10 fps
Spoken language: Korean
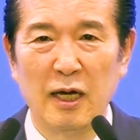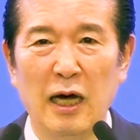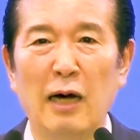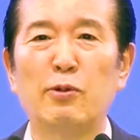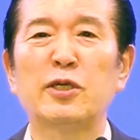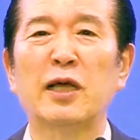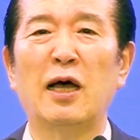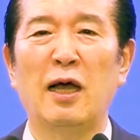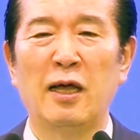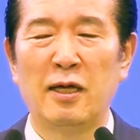
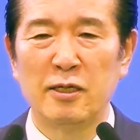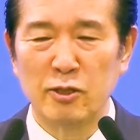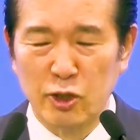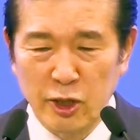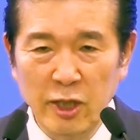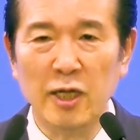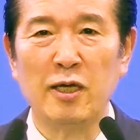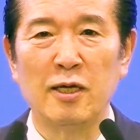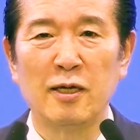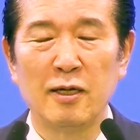아버지가
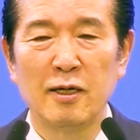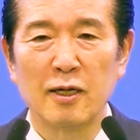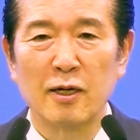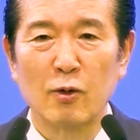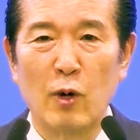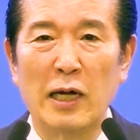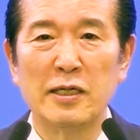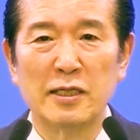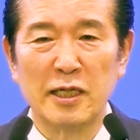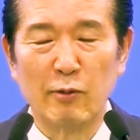신이
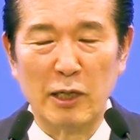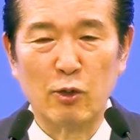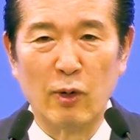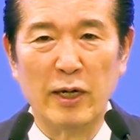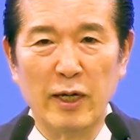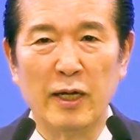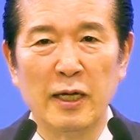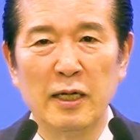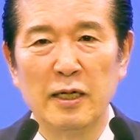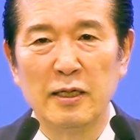광야 생활 동안에
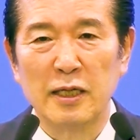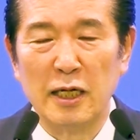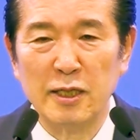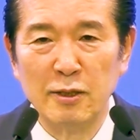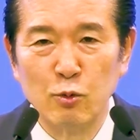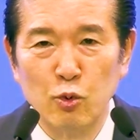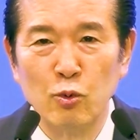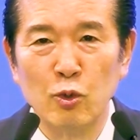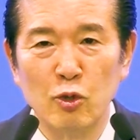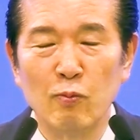낮에는
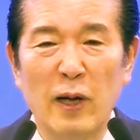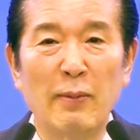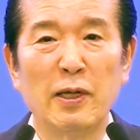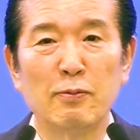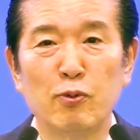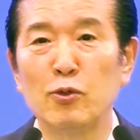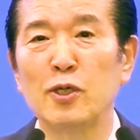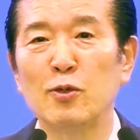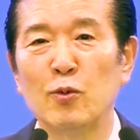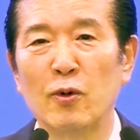구름 기둥, 밤에는 불
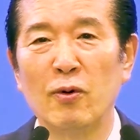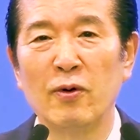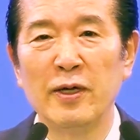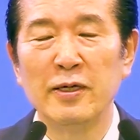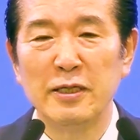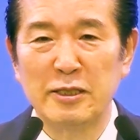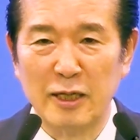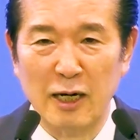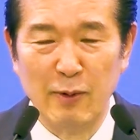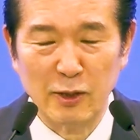기둥으로
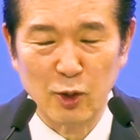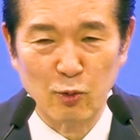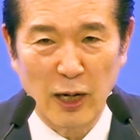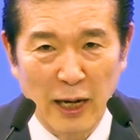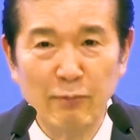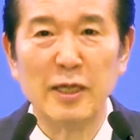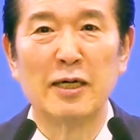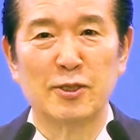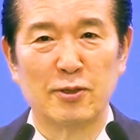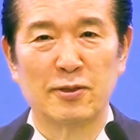이스라엘 백성과 함께
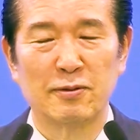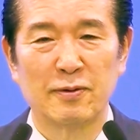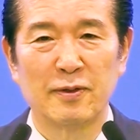하셨어요.